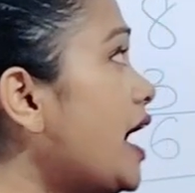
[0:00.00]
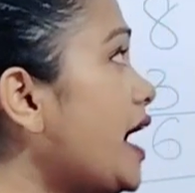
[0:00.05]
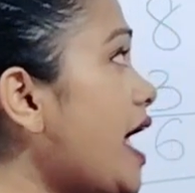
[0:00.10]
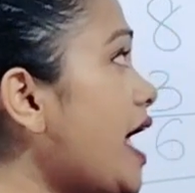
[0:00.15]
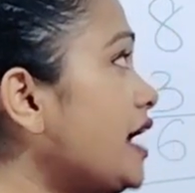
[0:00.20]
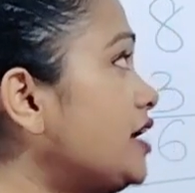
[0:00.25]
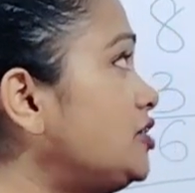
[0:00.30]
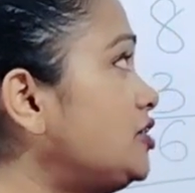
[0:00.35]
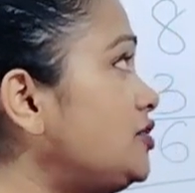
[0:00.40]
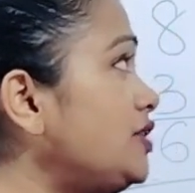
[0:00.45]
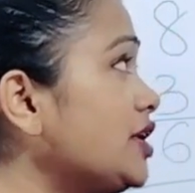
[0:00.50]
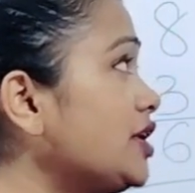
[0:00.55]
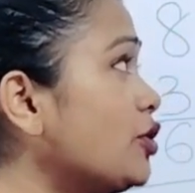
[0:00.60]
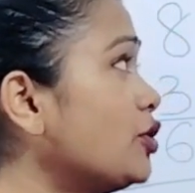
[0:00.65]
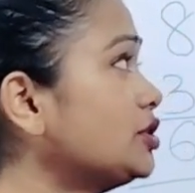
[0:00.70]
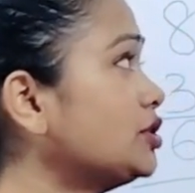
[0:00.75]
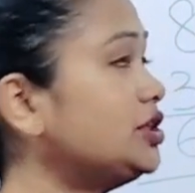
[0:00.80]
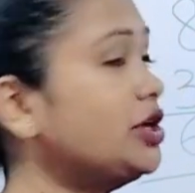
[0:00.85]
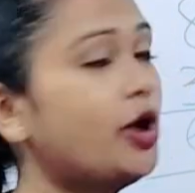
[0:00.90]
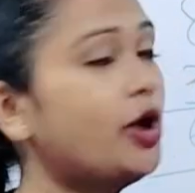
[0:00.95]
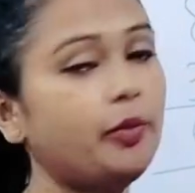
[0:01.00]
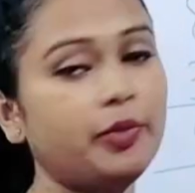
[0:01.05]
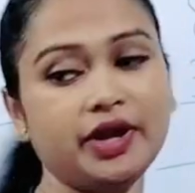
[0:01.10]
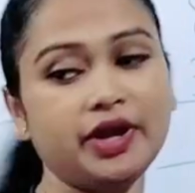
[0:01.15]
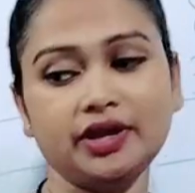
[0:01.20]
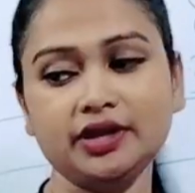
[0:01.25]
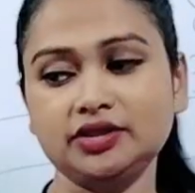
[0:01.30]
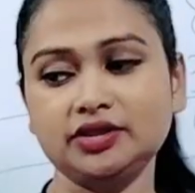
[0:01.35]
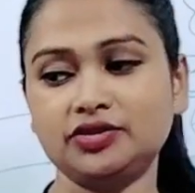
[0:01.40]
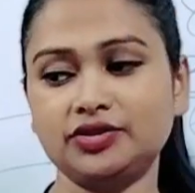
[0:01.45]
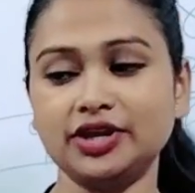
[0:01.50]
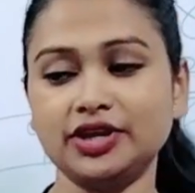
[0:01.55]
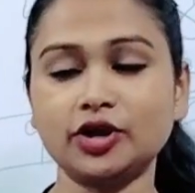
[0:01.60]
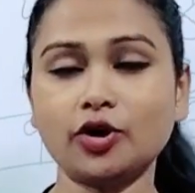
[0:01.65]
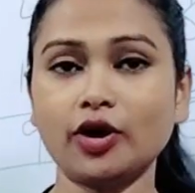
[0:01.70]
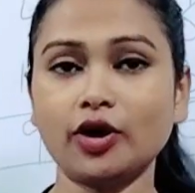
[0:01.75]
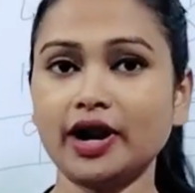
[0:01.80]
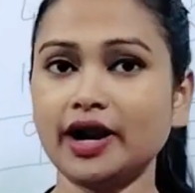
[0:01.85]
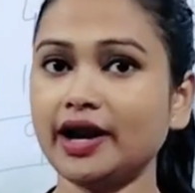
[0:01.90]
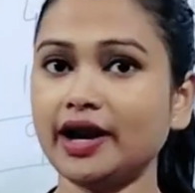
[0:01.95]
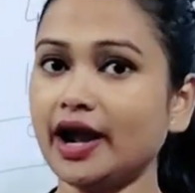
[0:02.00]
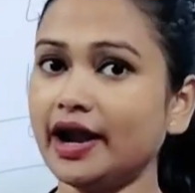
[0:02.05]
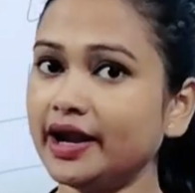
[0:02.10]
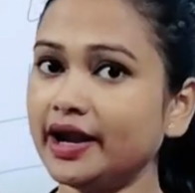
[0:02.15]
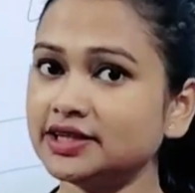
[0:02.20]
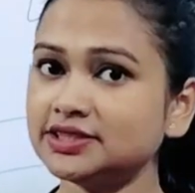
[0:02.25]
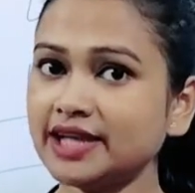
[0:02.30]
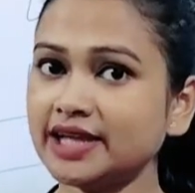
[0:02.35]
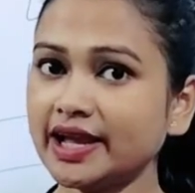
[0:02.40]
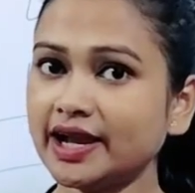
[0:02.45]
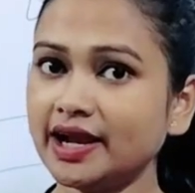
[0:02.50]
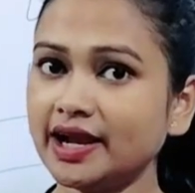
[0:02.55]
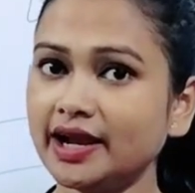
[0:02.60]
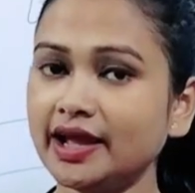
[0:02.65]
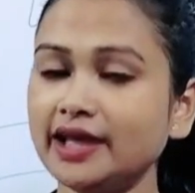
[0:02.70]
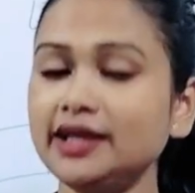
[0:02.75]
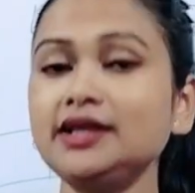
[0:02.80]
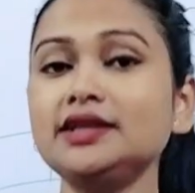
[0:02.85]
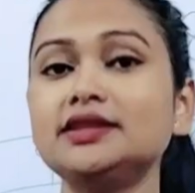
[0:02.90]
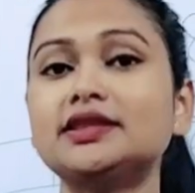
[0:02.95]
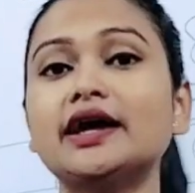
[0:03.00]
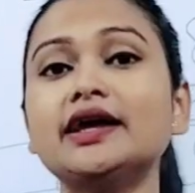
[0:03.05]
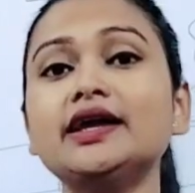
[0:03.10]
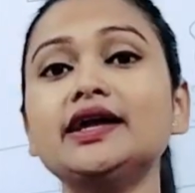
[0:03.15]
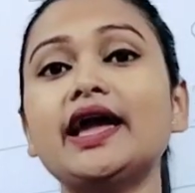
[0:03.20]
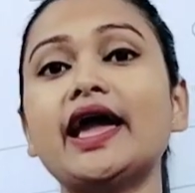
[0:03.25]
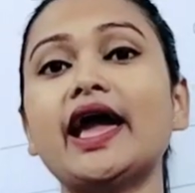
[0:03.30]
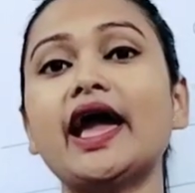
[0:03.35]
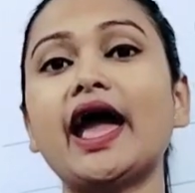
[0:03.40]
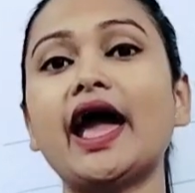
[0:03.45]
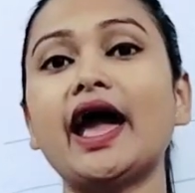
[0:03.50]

আর এক থ্রি করতে হবে থ্রি করার ডাইরেক্ট জায়গা নাই তাই